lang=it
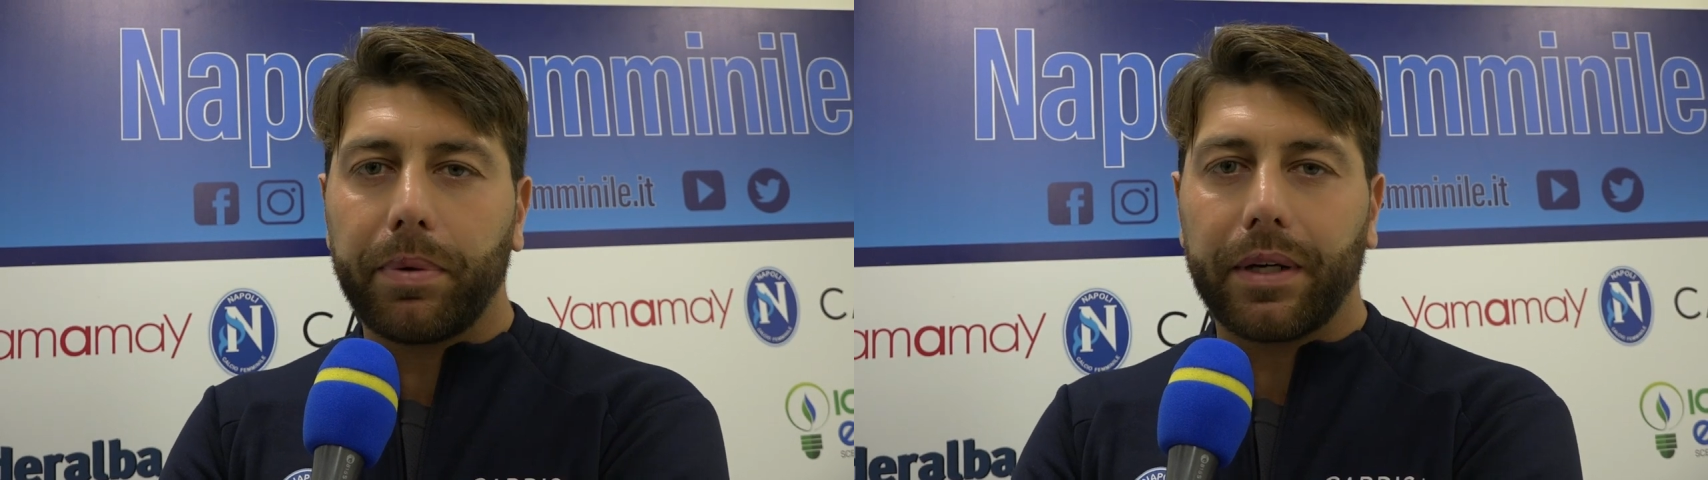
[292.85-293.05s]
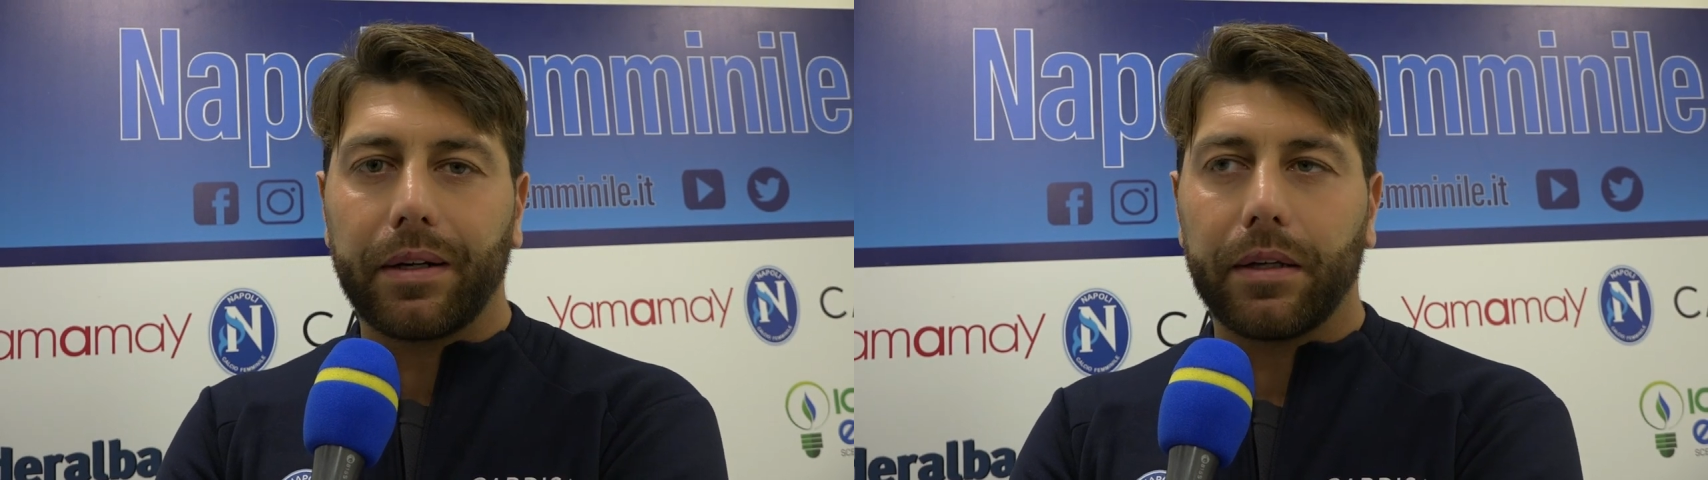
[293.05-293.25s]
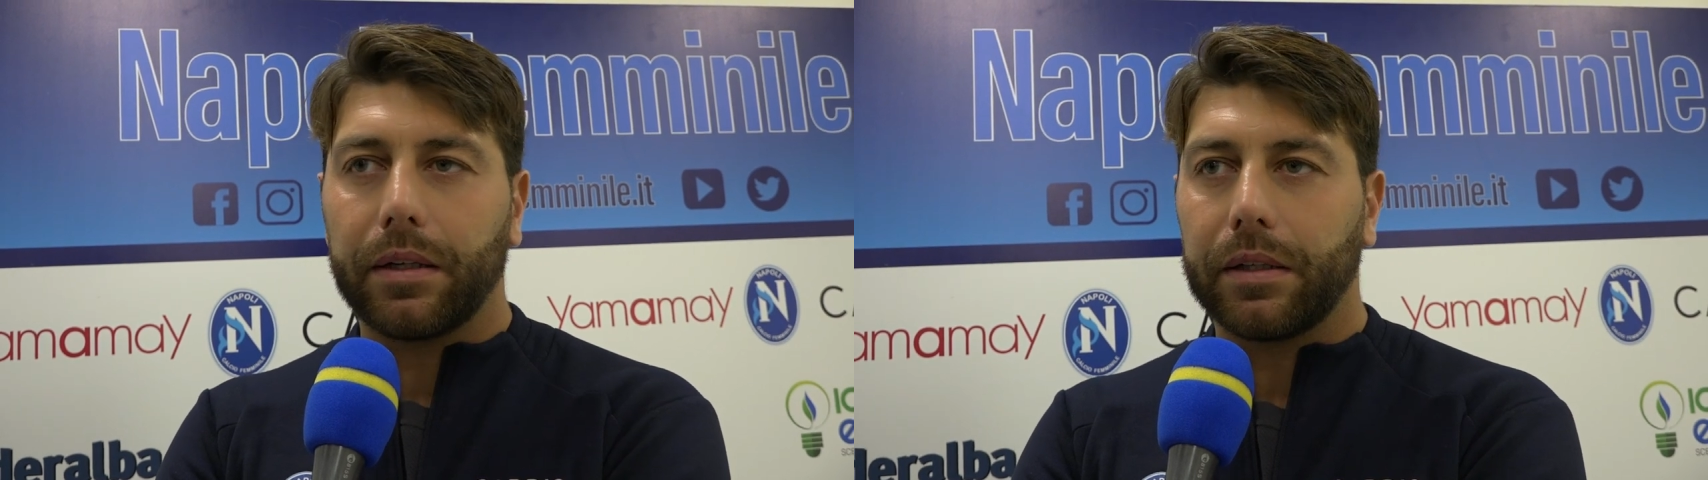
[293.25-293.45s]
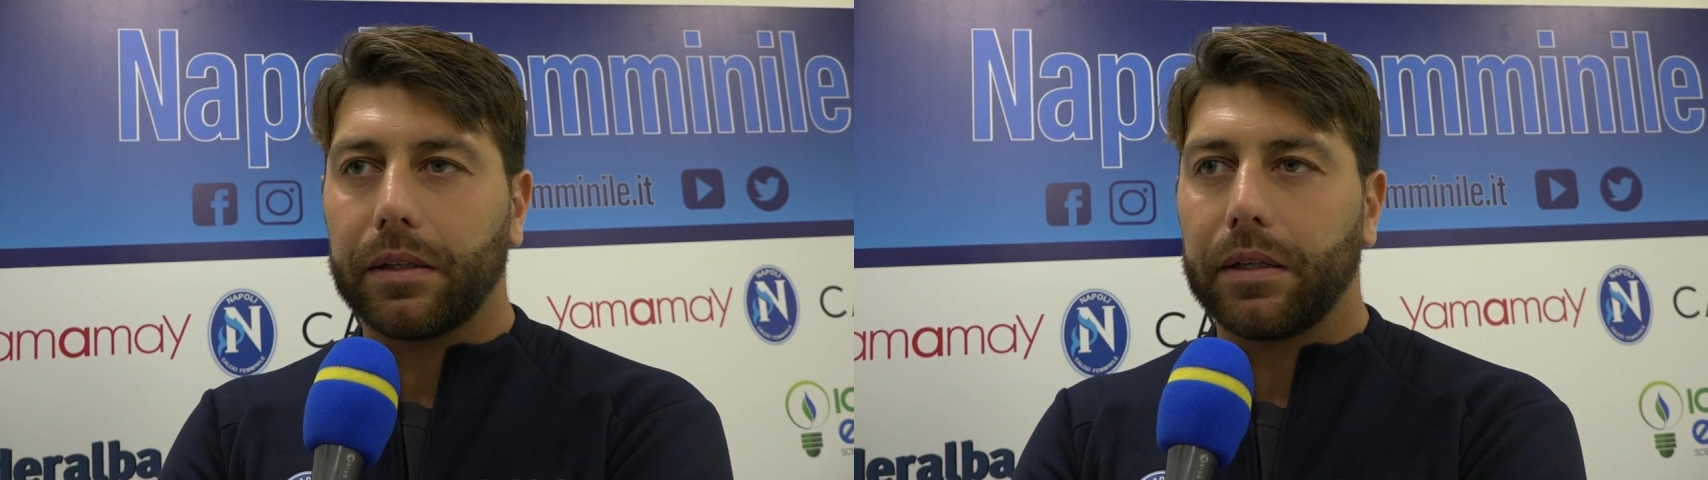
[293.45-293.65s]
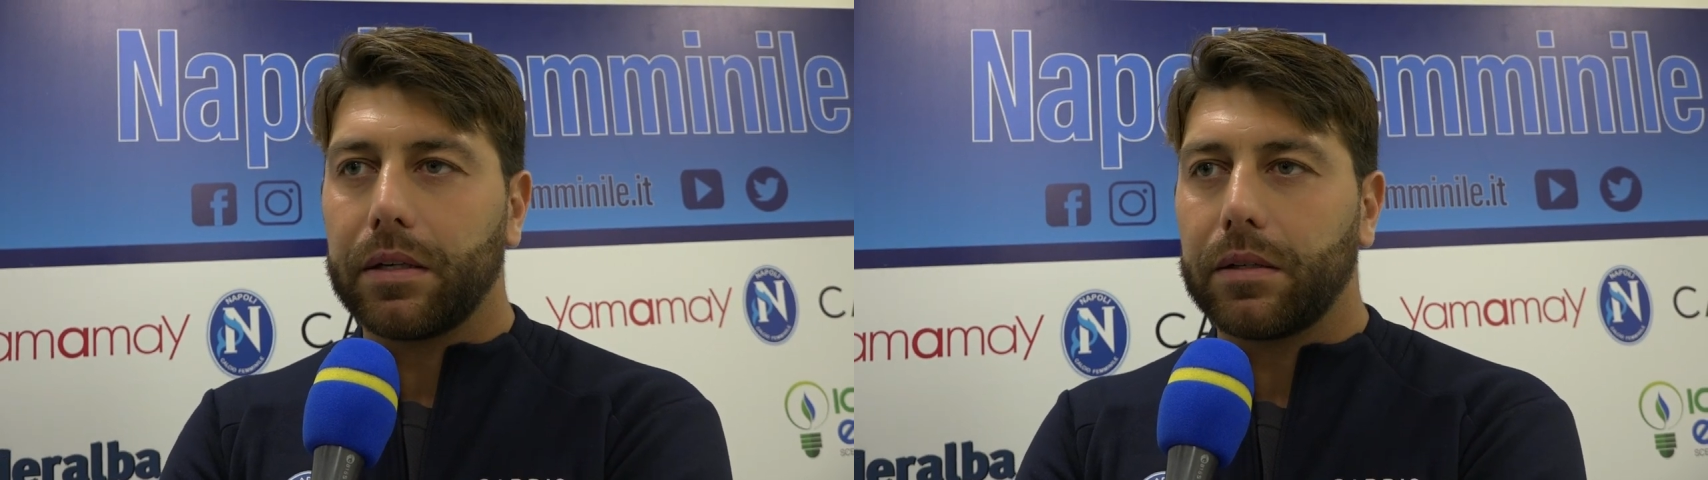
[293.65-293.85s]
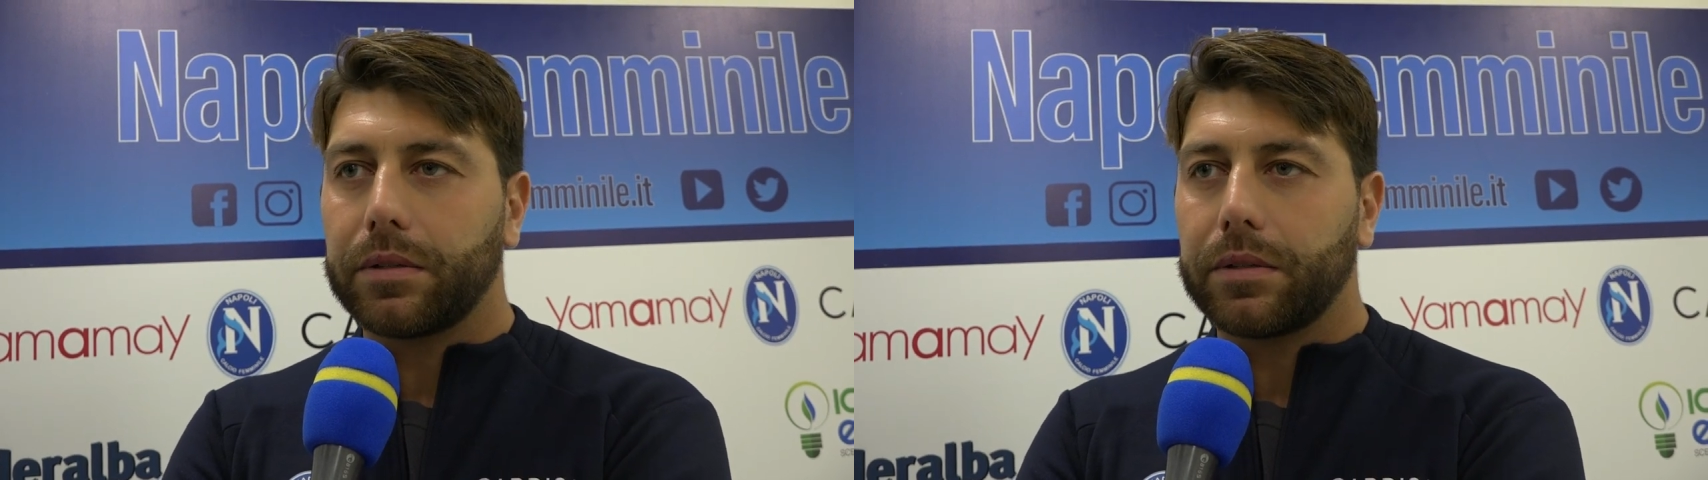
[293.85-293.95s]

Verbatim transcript: e per eh,